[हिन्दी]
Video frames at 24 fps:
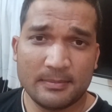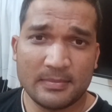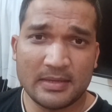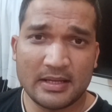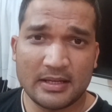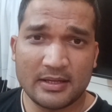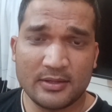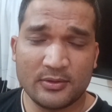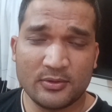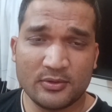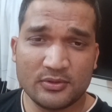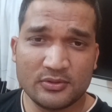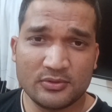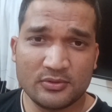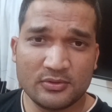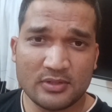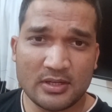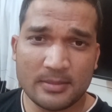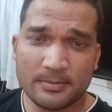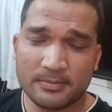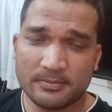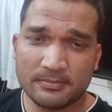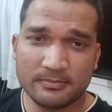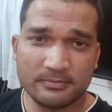बाकी दोस्तों
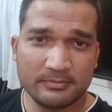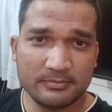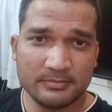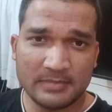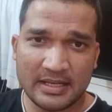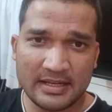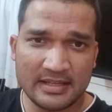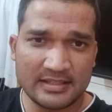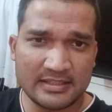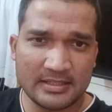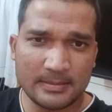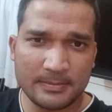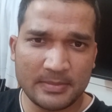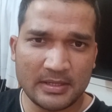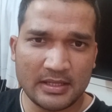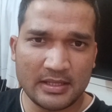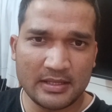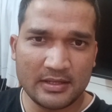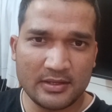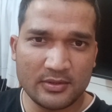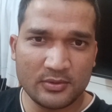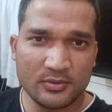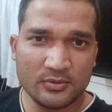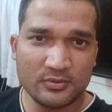आप मेहनत से पढ़ाई
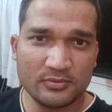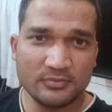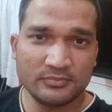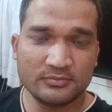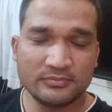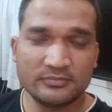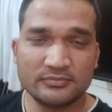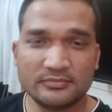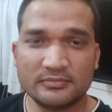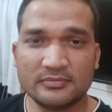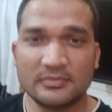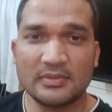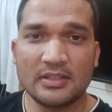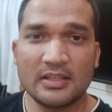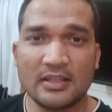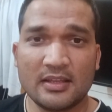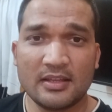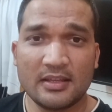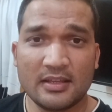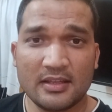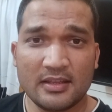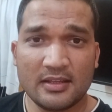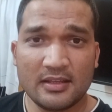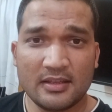करो
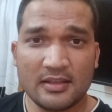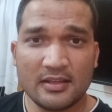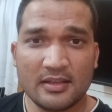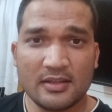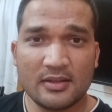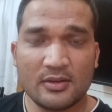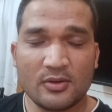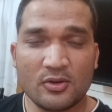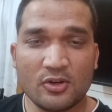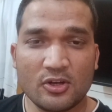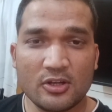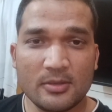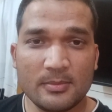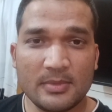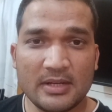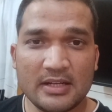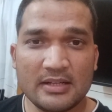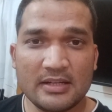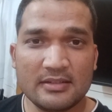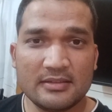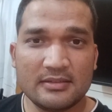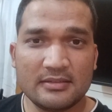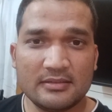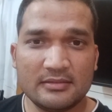
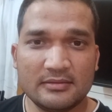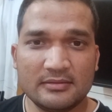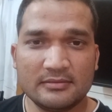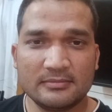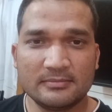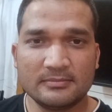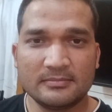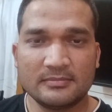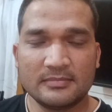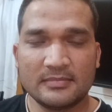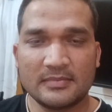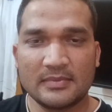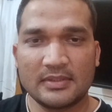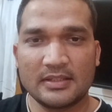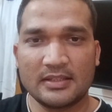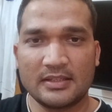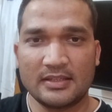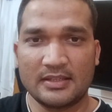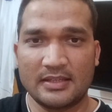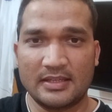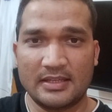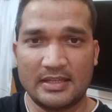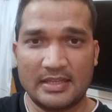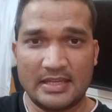गवर्नमेंट
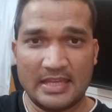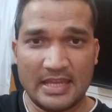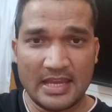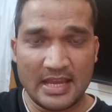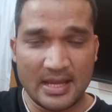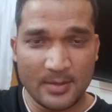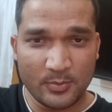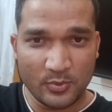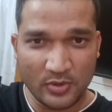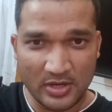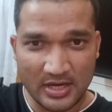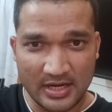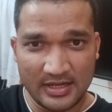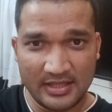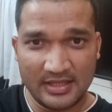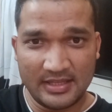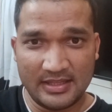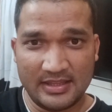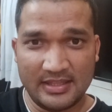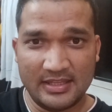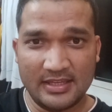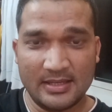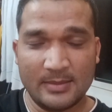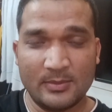क्या उपहार
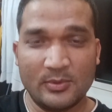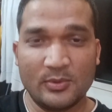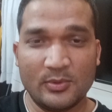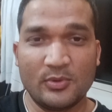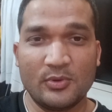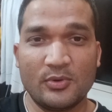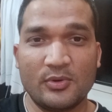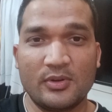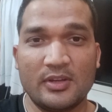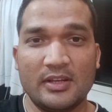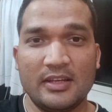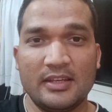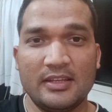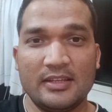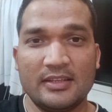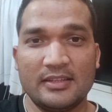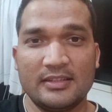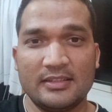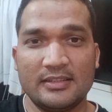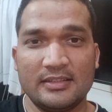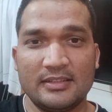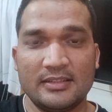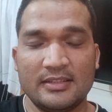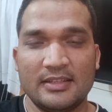देती है हम लोगों के लिए
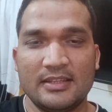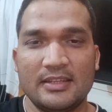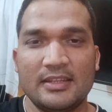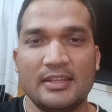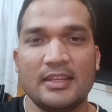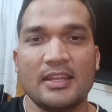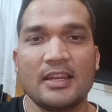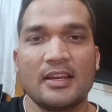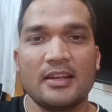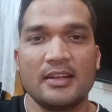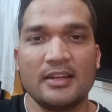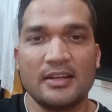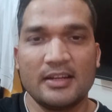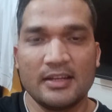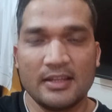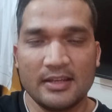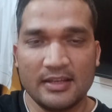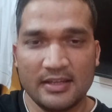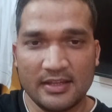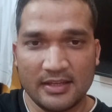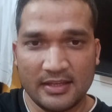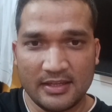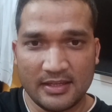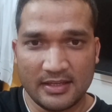क्या निर्णय
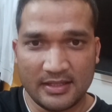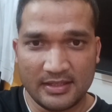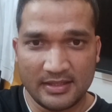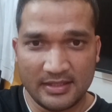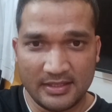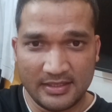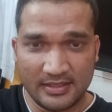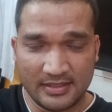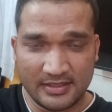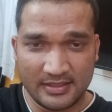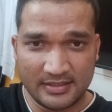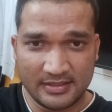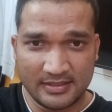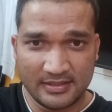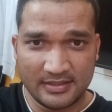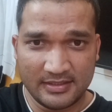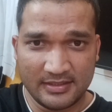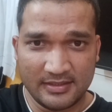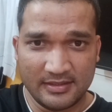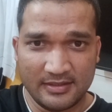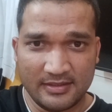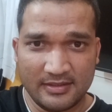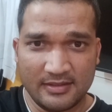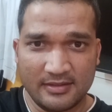लेके आती है
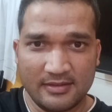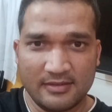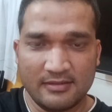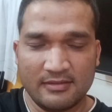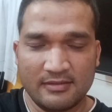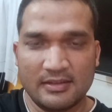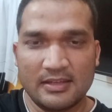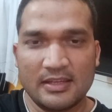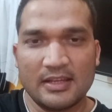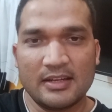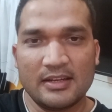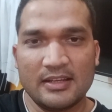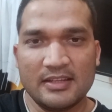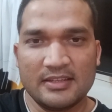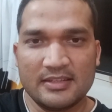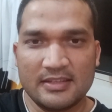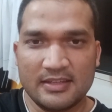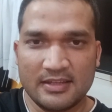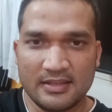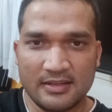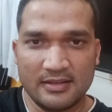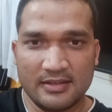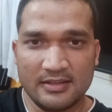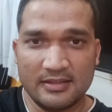क्या
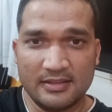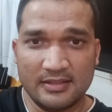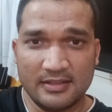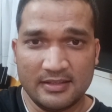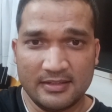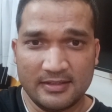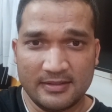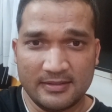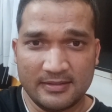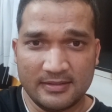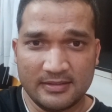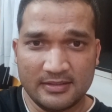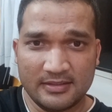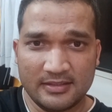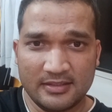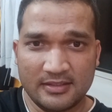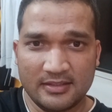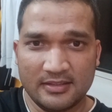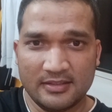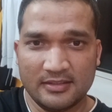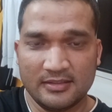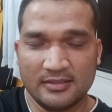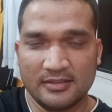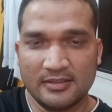डिसीजन लेती है
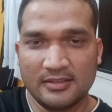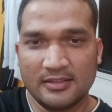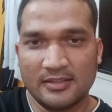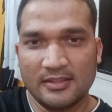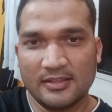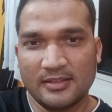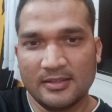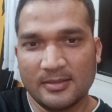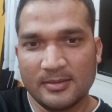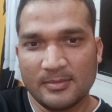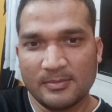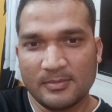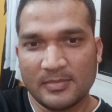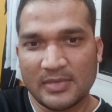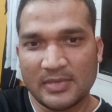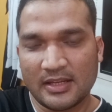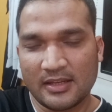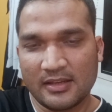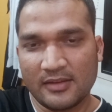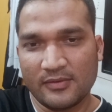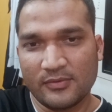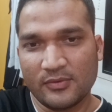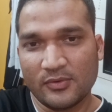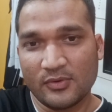
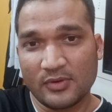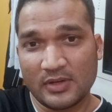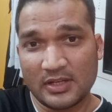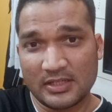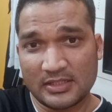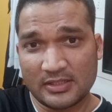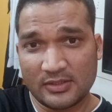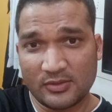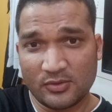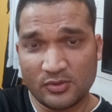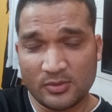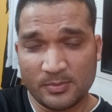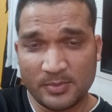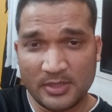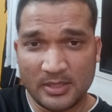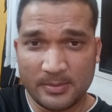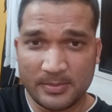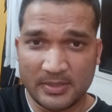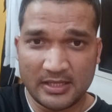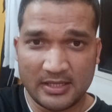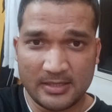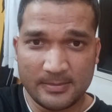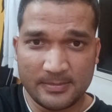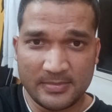बाकी फोकस करो अपनी
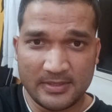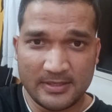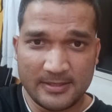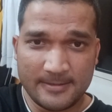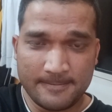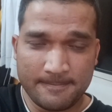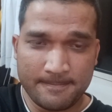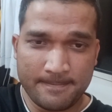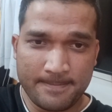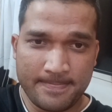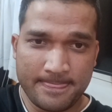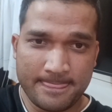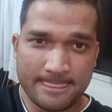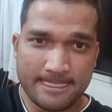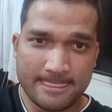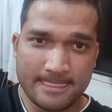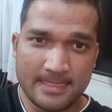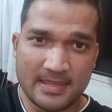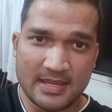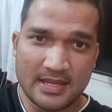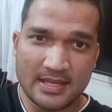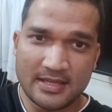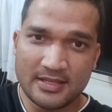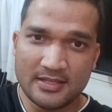पढ़ाई पे
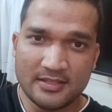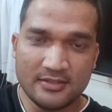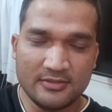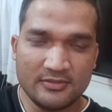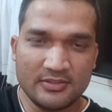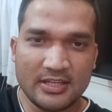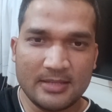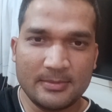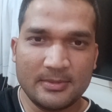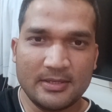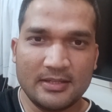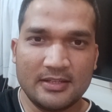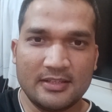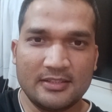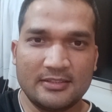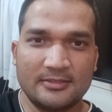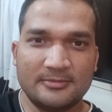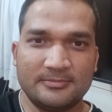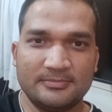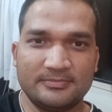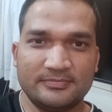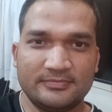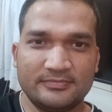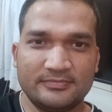जय हिंद जय भारत